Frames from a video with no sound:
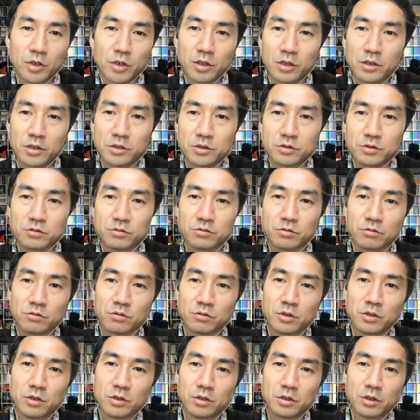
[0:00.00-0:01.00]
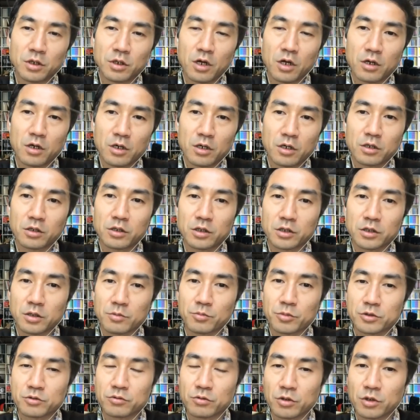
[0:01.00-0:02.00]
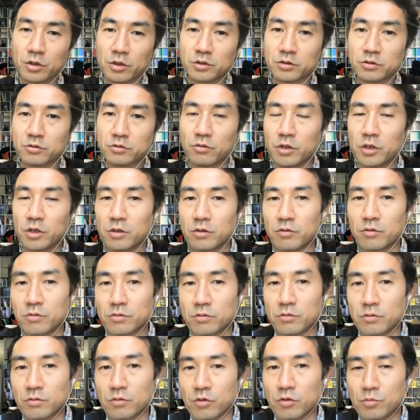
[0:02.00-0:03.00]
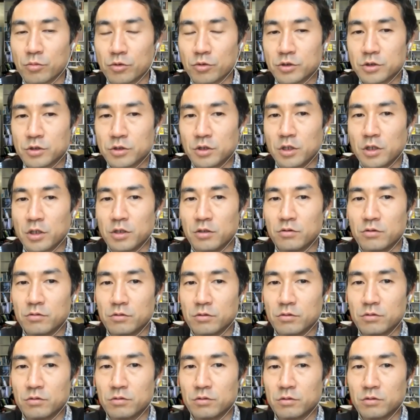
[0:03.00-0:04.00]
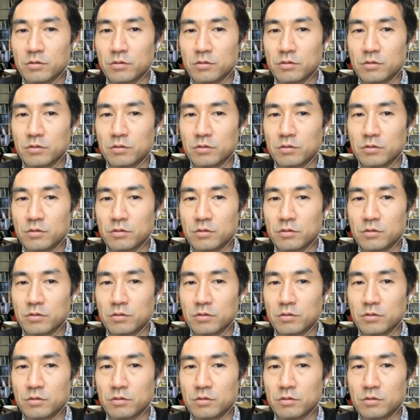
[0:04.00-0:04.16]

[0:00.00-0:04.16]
まあ、建築の考え方にその辺がすごい影響を及ぼしている